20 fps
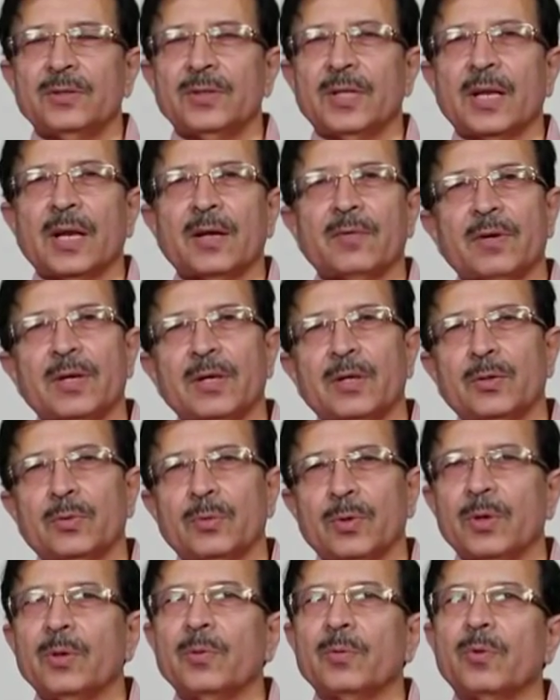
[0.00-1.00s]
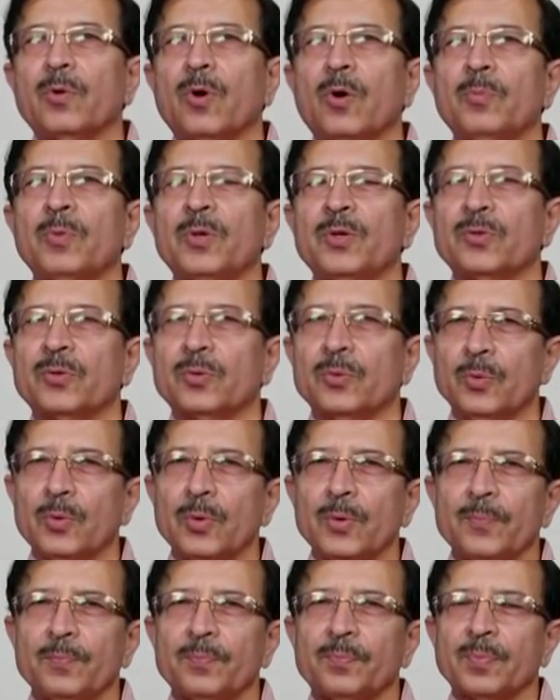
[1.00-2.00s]
देन आई वेंट टू अ गवर्नमेंट
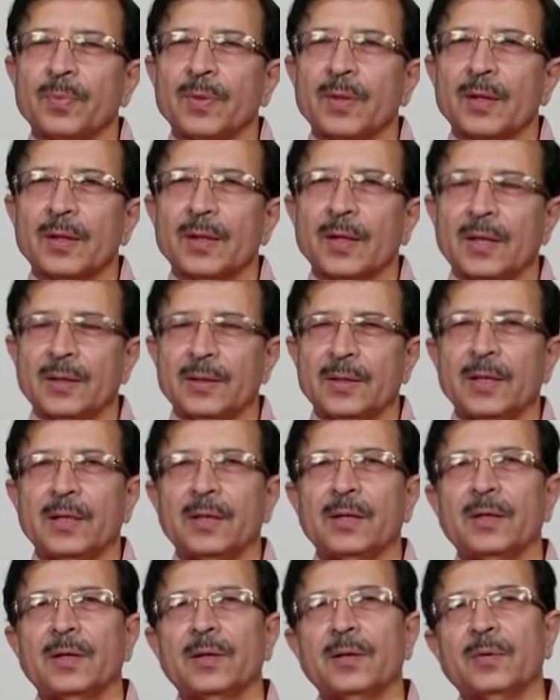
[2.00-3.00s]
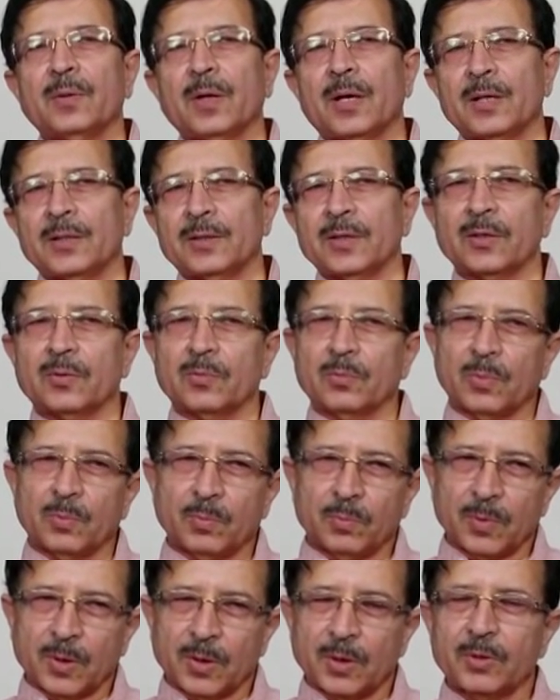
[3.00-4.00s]
स्कूल and then uh, another
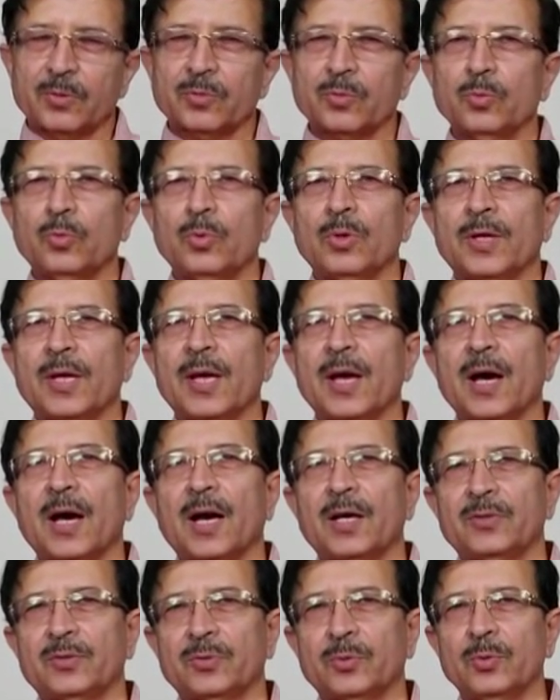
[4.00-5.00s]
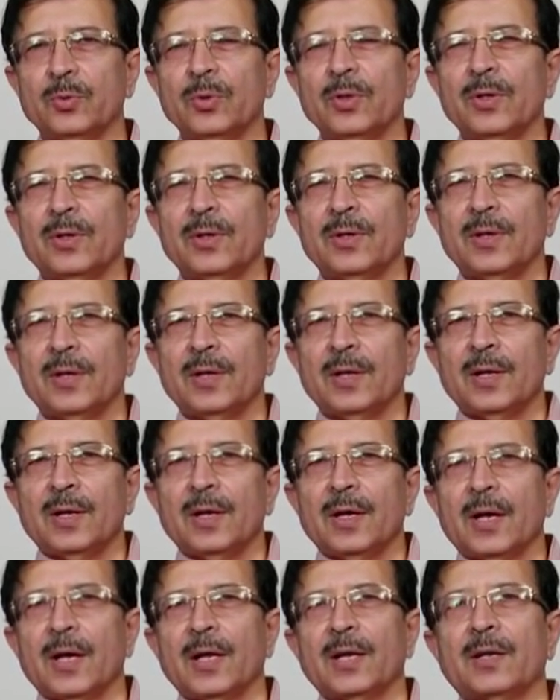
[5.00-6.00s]
uh, school Gaya High School
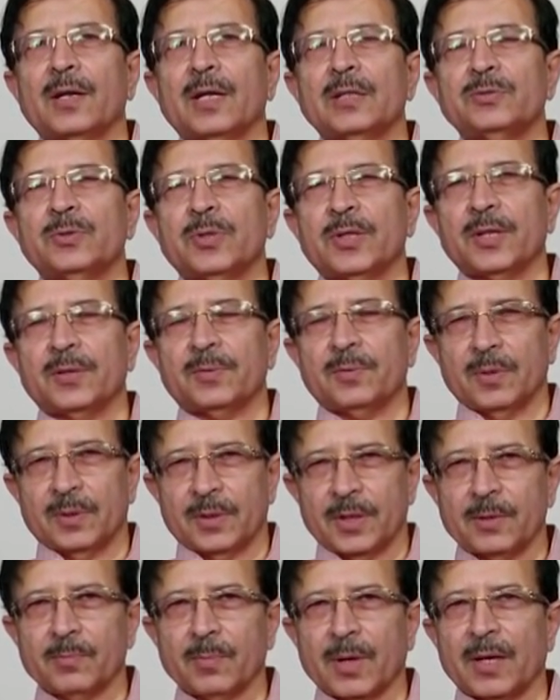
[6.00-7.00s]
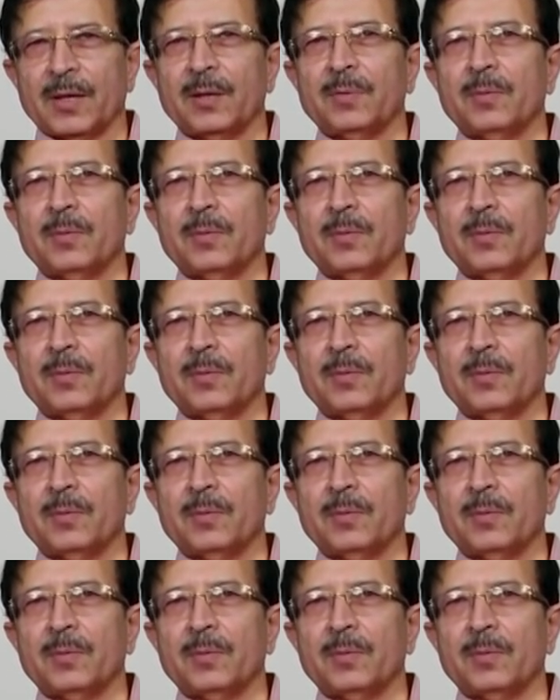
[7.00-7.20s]
and graduated did my